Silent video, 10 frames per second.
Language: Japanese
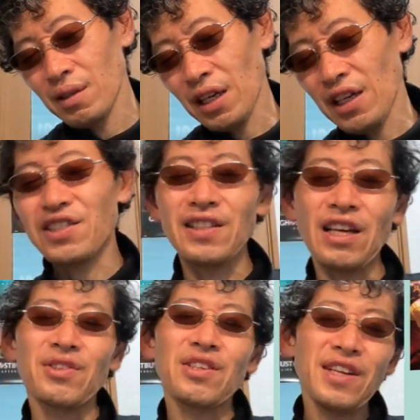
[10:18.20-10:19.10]
話に
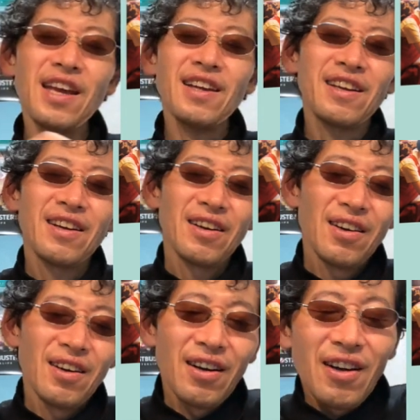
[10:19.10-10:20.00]
なるんですね。
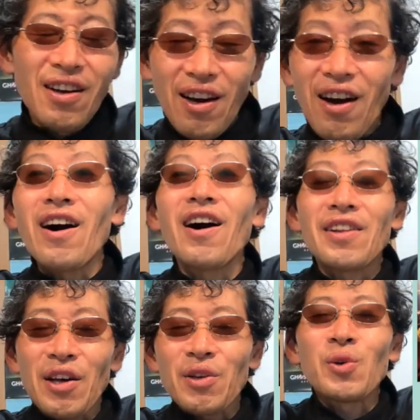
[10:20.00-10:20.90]
あ
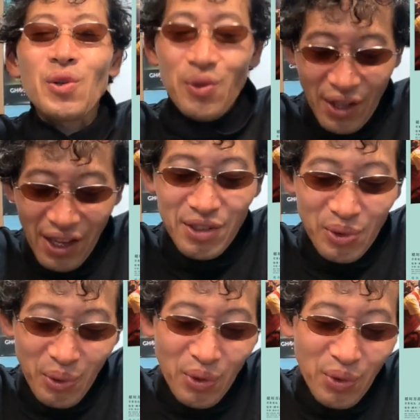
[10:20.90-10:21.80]
あなるほどね
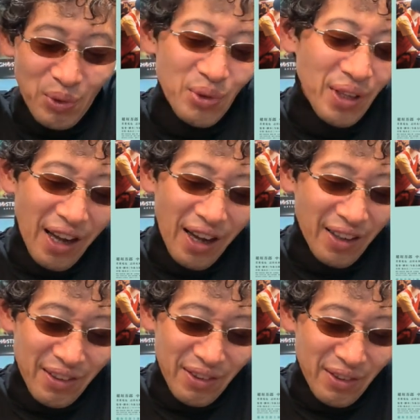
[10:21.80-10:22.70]
そういうふう
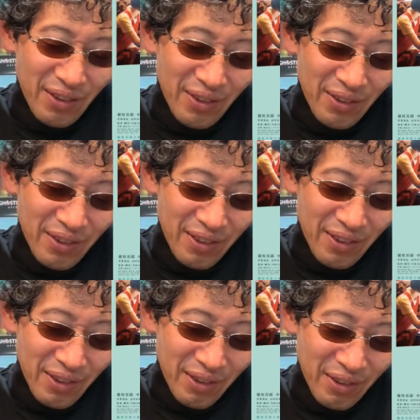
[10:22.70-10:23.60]
な
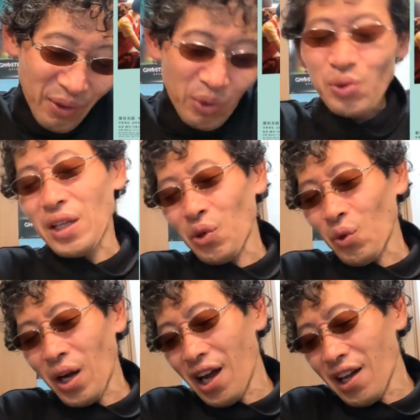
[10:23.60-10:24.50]
ことな
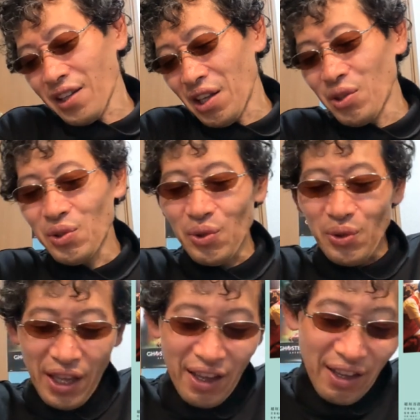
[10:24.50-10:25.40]
のかっていうの
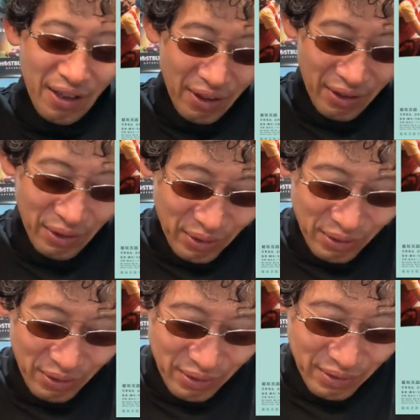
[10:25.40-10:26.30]
をね
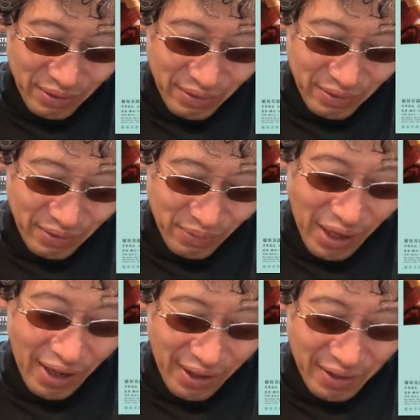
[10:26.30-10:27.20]

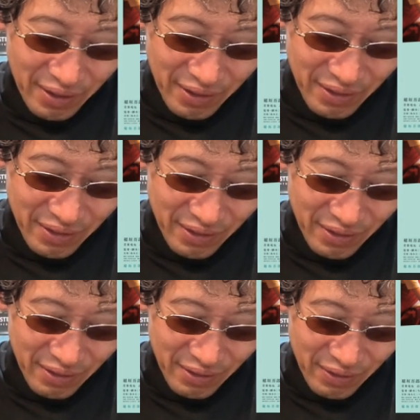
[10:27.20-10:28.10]
まあ
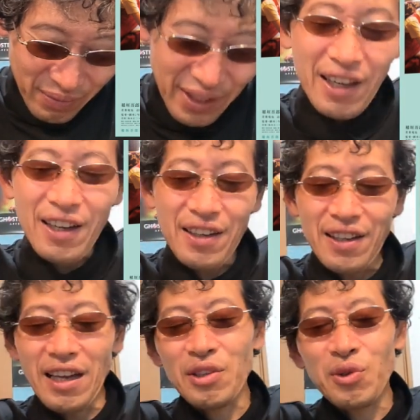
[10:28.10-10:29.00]
見ながら
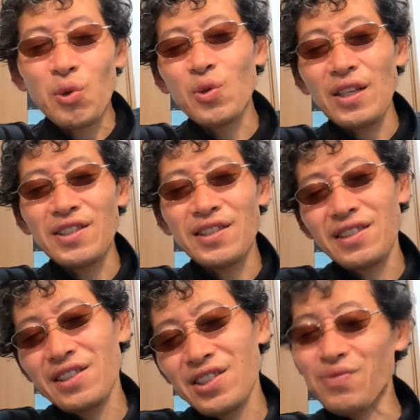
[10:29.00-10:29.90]
ね納得はし
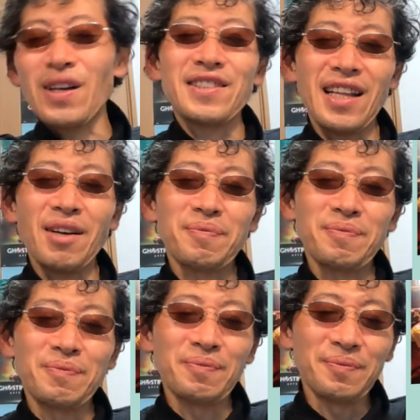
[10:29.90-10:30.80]
ました。
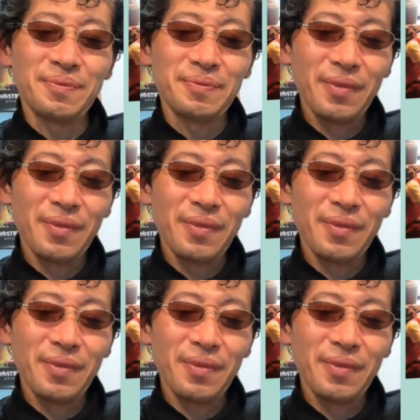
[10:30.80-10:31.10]
うん、